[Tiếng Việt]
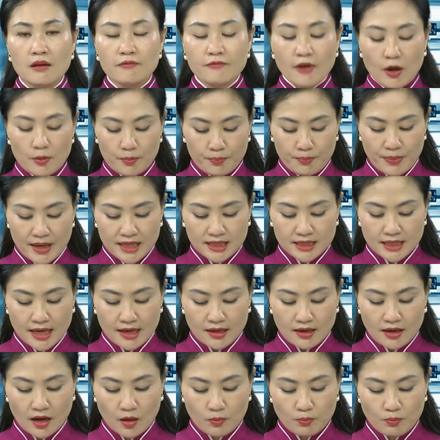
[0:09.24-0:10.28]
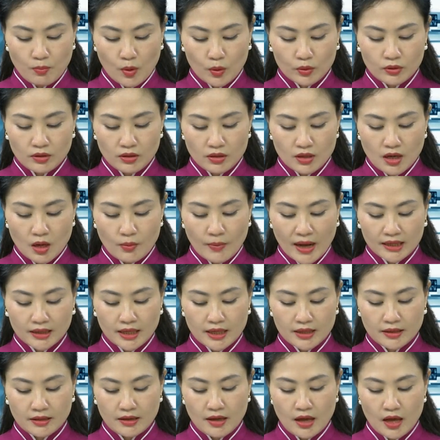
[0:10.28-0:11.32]
phòng PC04 Công an
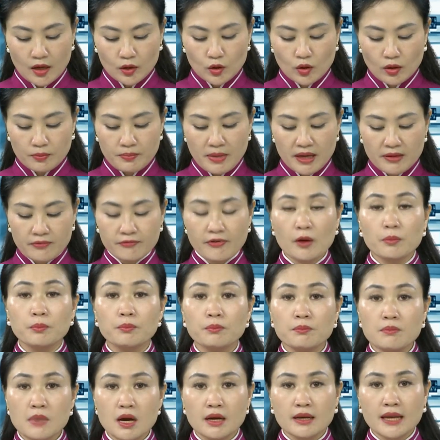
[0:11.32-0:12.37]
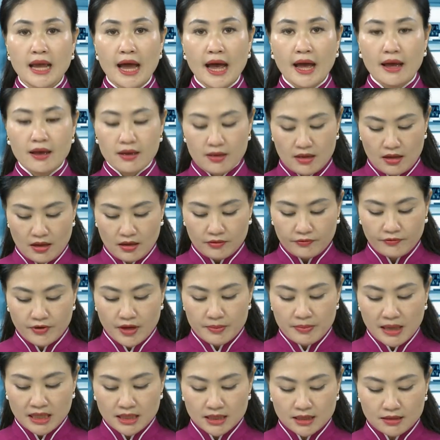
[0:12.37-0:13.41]
tỉnh, đồn biên phòng Mường Nhà vừa
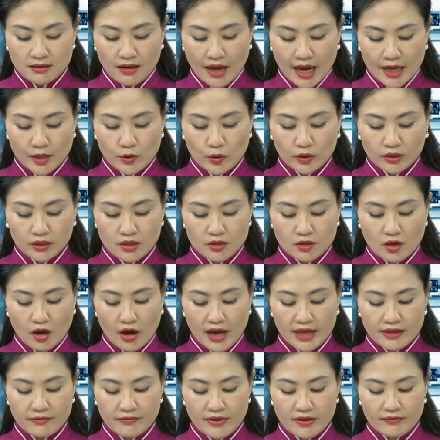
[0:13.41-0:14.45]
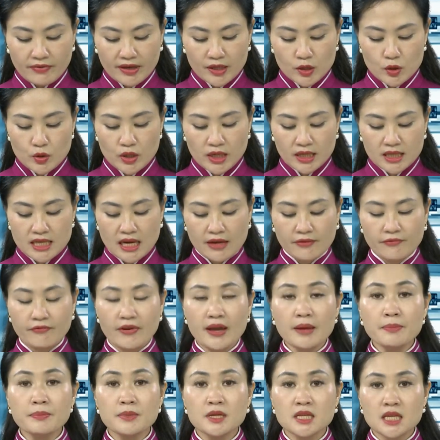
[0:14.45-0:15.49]
bắt giữ hai đối tượng có hành vi vận chuyển trái
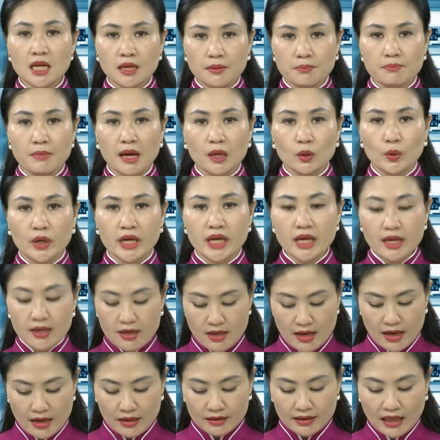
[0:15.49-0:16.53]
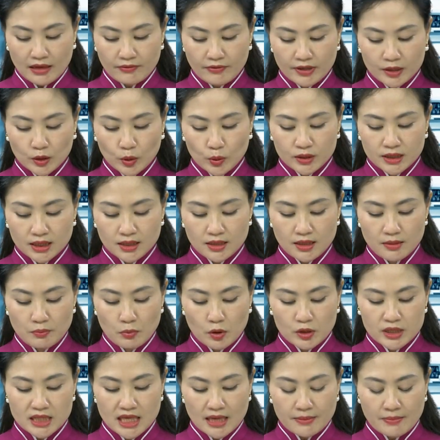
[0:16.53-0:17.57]
phép chất ma túy, tăng vật thu giữ
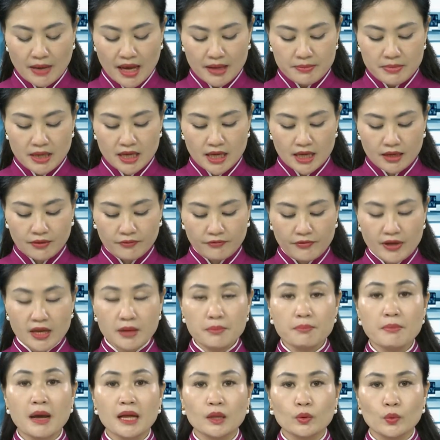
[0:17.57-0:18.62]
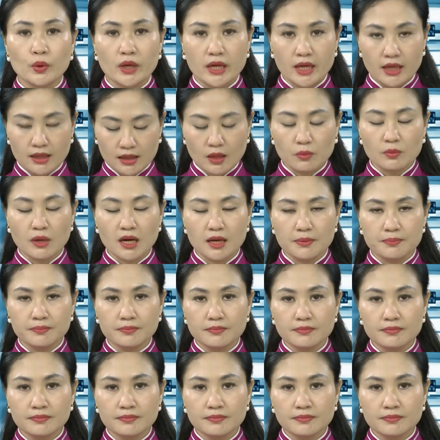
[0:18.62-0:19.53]
120.000 viên ma túy tổng hợp.